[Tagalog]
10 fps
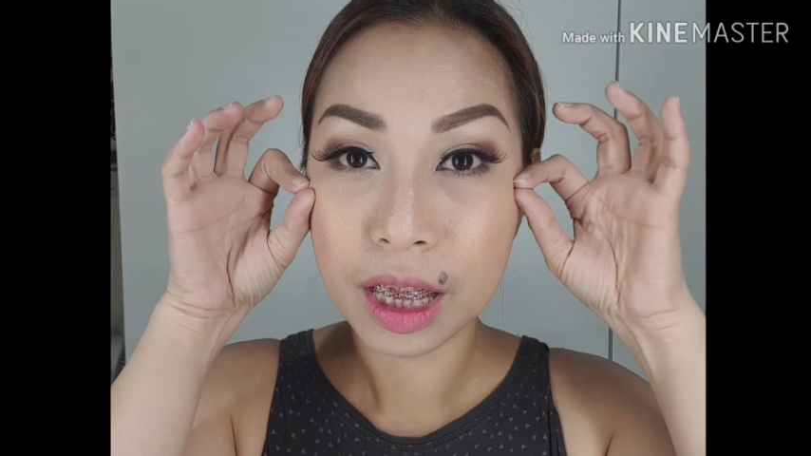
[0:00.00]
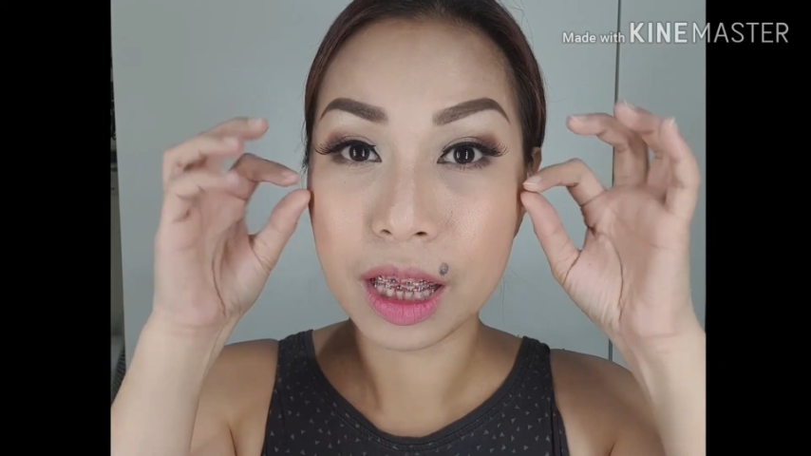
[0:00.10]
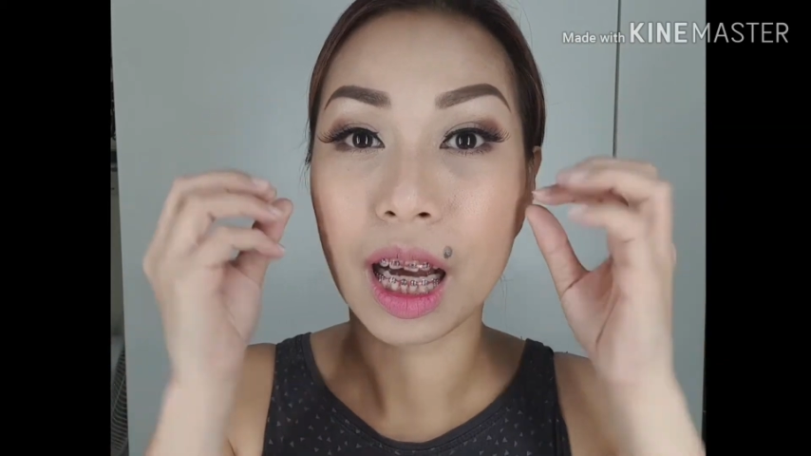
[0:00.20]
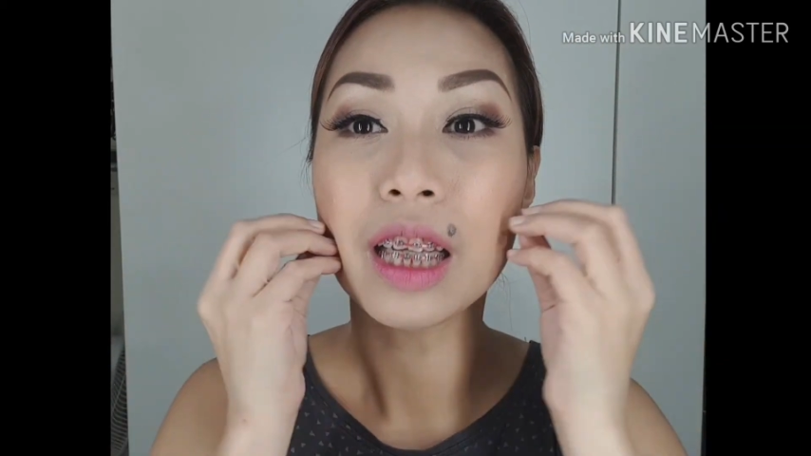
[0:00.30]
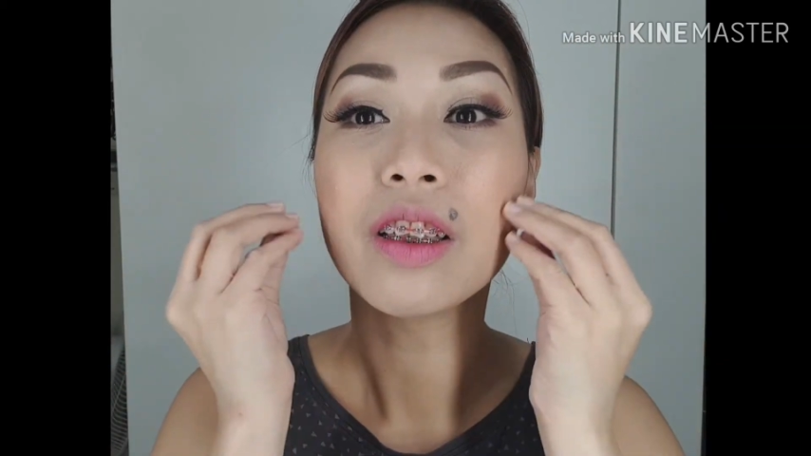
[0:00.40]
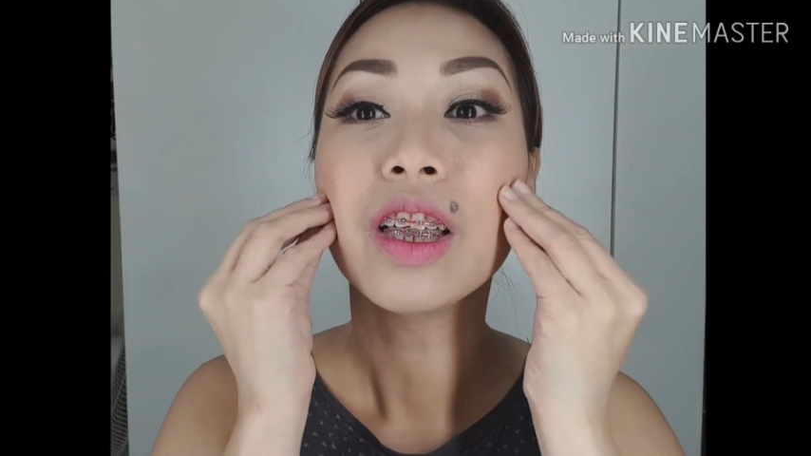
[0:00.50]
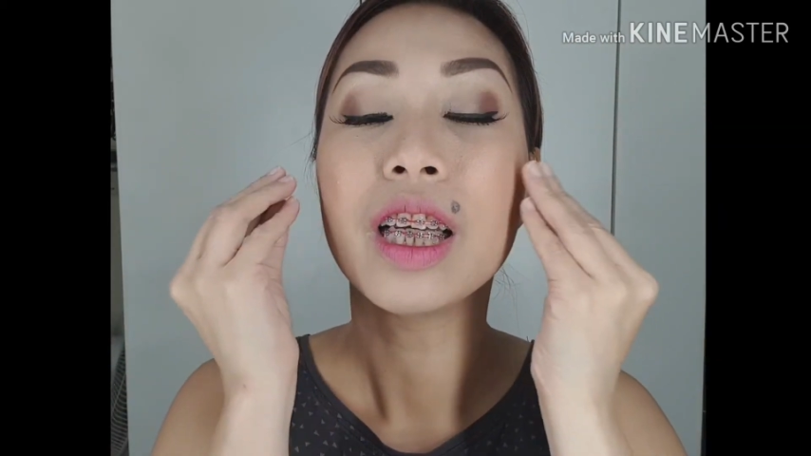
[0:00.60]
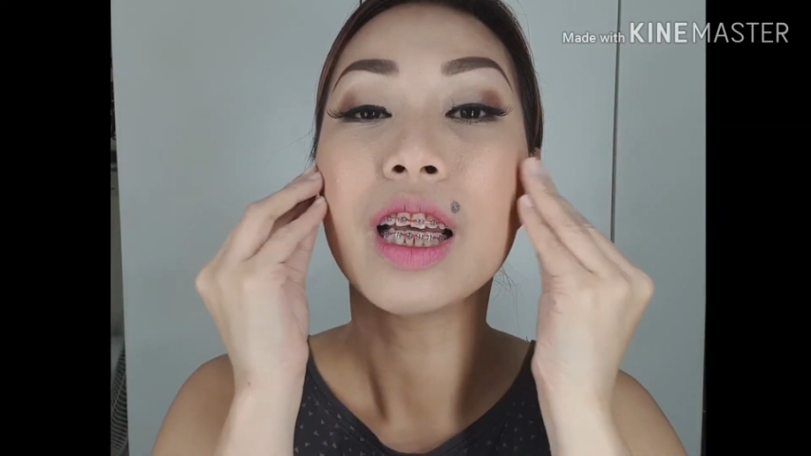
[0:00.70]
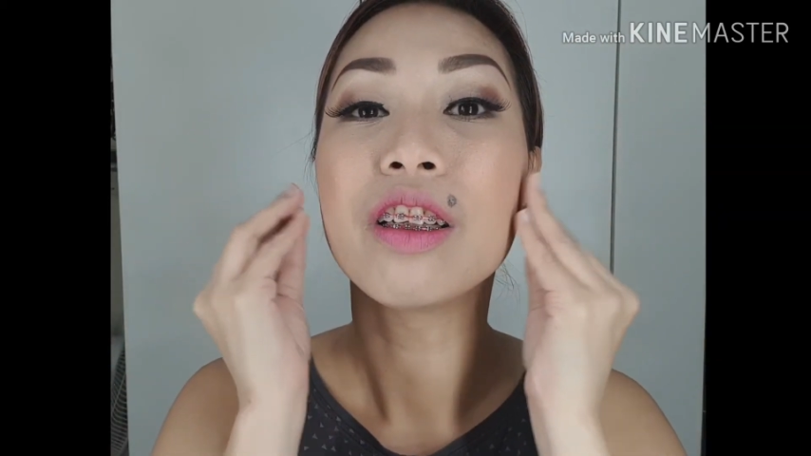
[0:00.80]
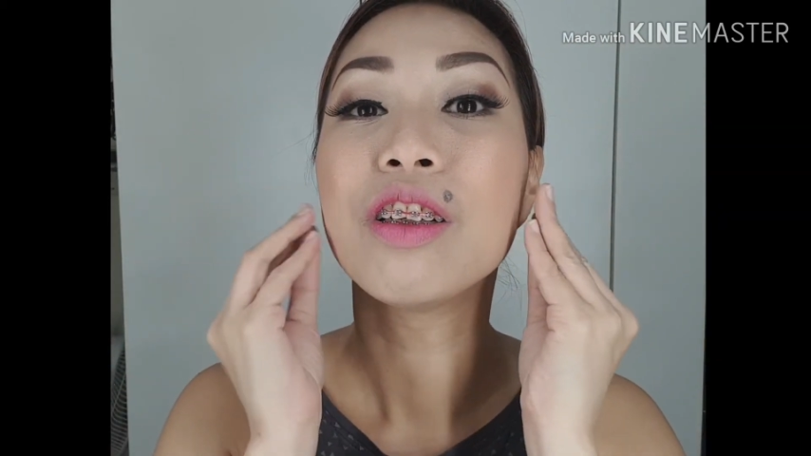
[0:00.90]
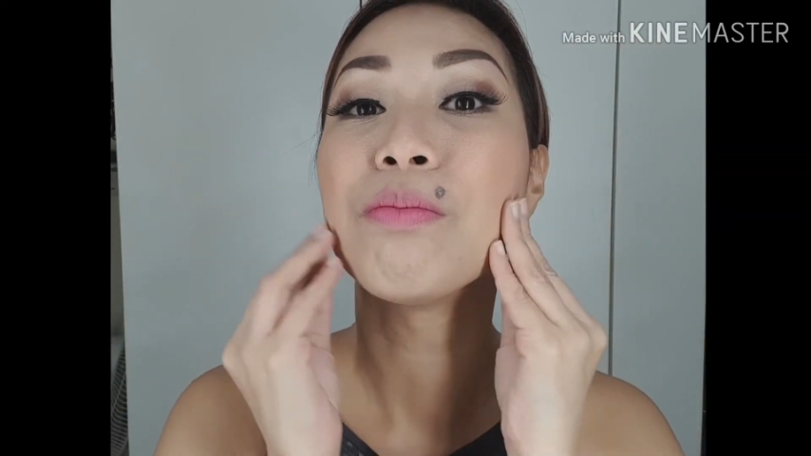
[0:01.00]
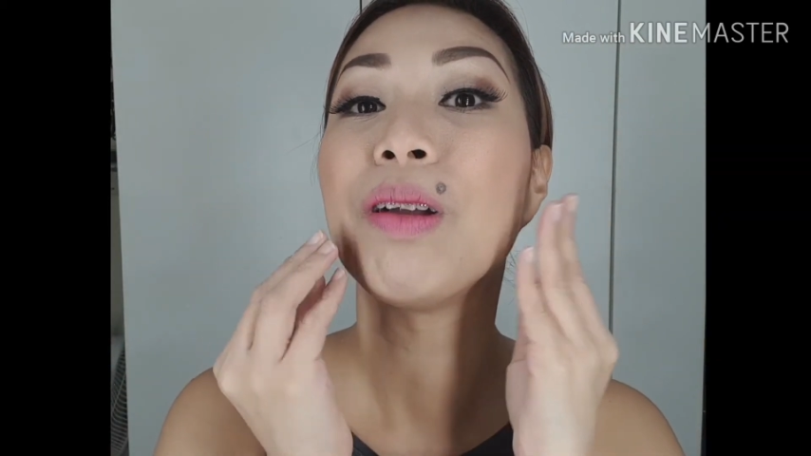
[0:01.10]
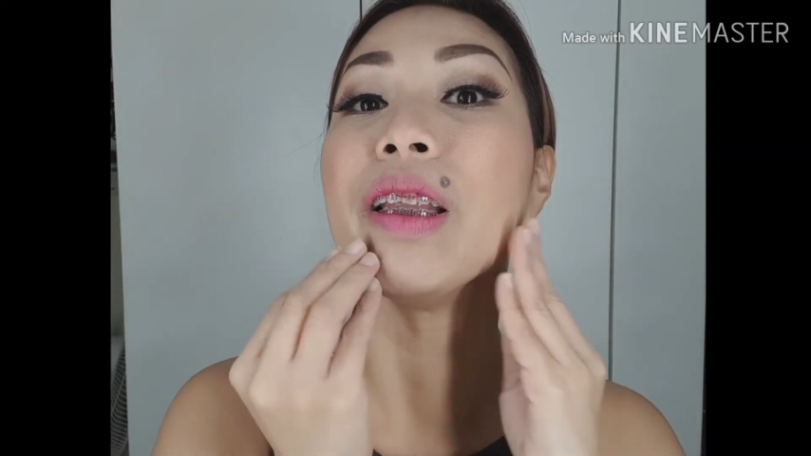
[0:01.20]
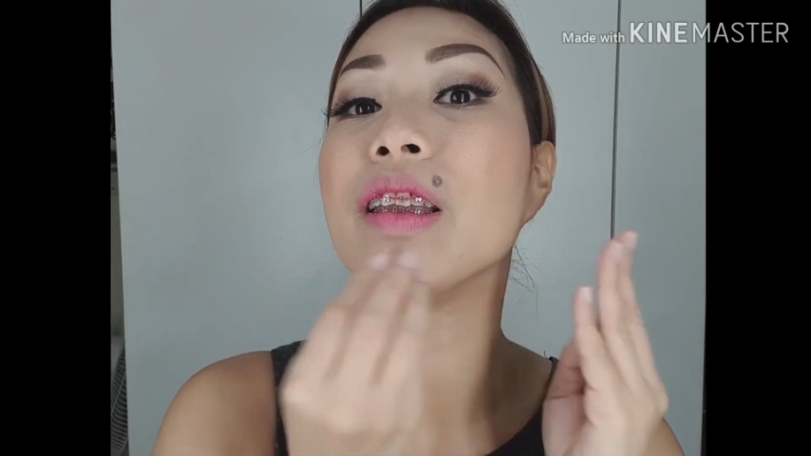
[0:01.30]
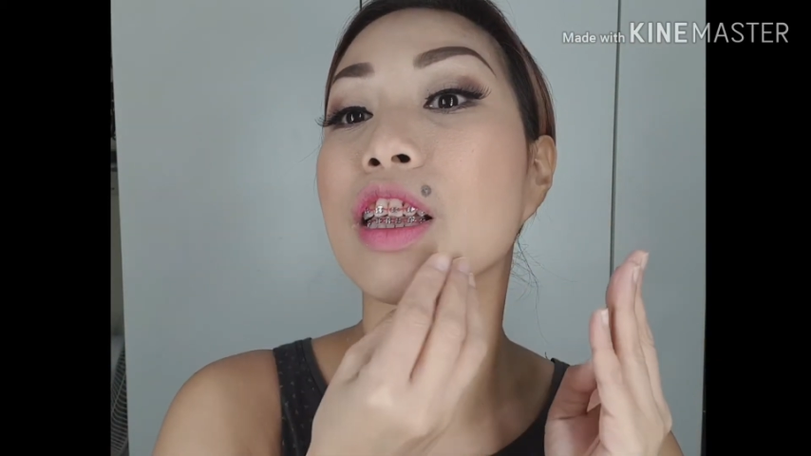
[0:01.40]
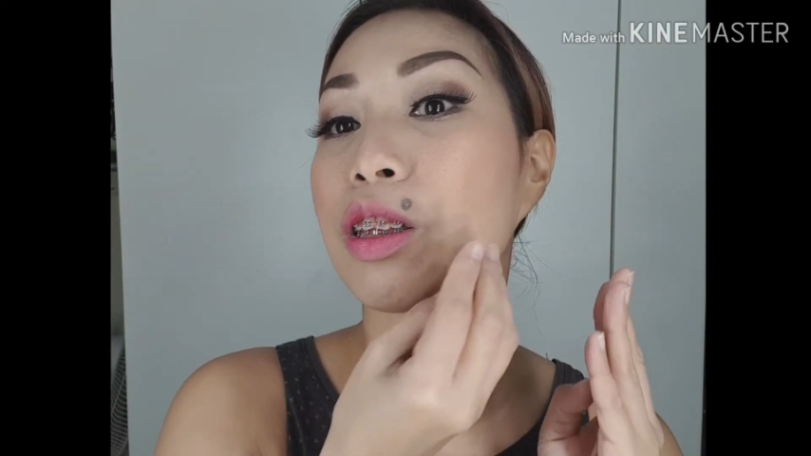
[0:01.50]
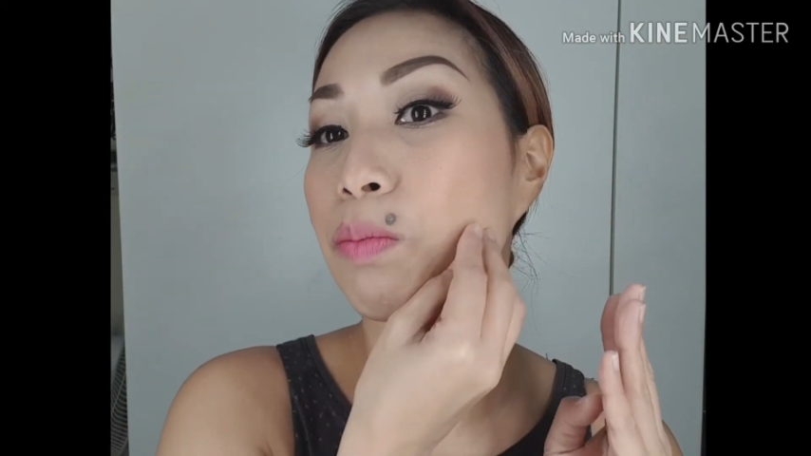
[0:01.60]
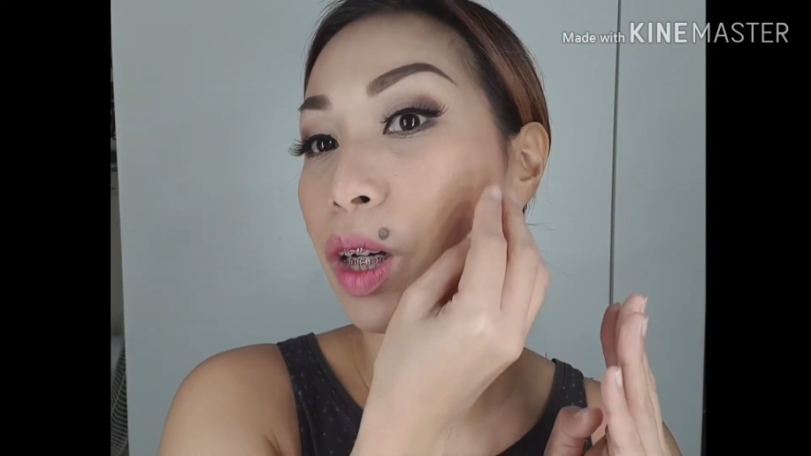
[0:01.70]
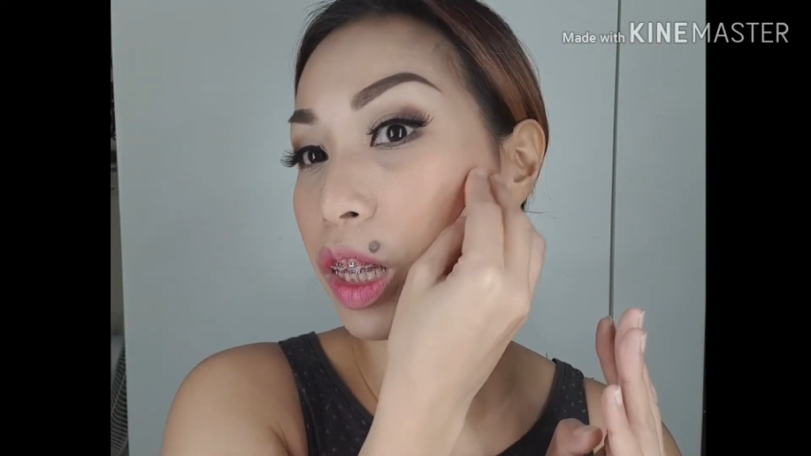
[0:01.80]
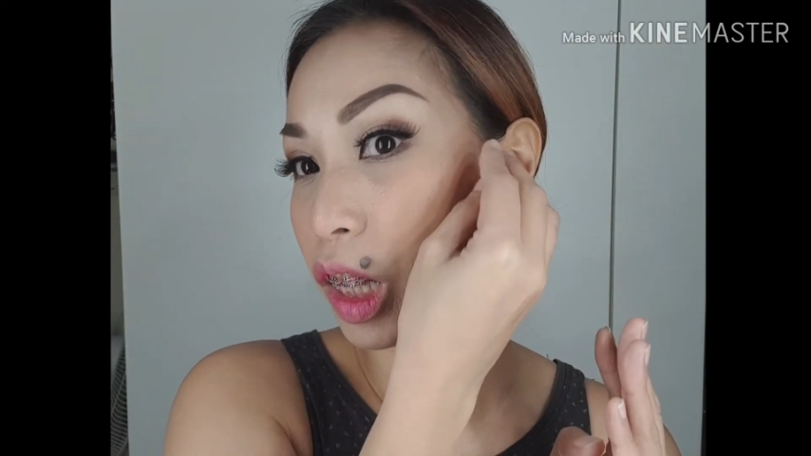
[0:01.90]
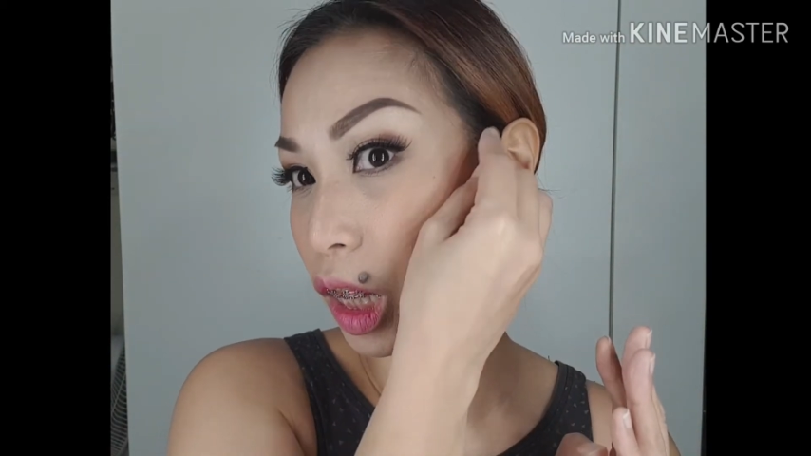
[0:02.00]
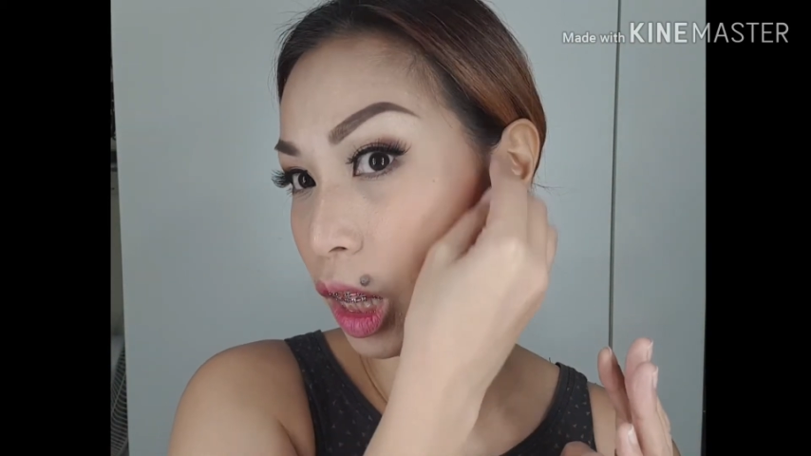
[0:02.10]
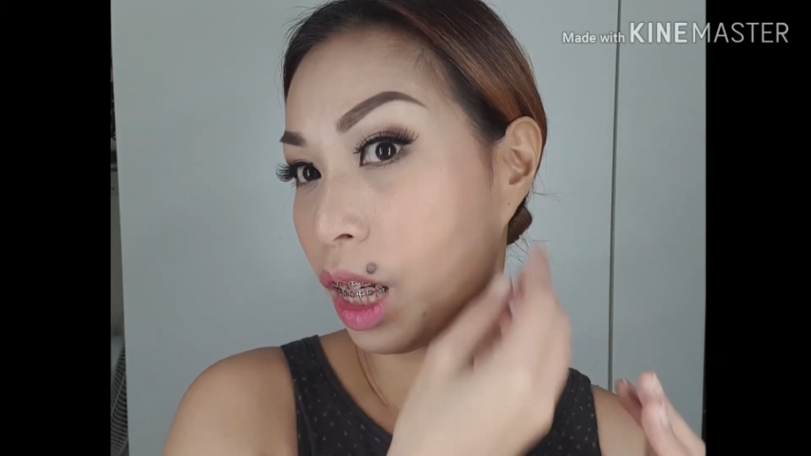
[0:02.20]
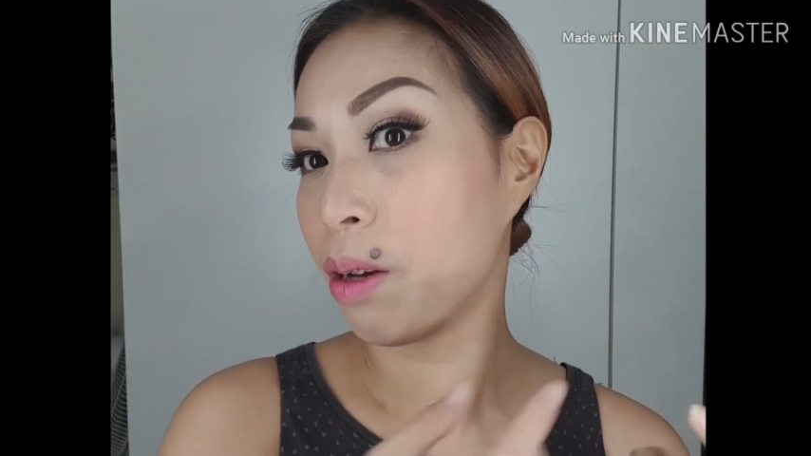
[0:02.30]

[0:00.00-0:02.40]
tsaka nyo i-ano yung blending sponge.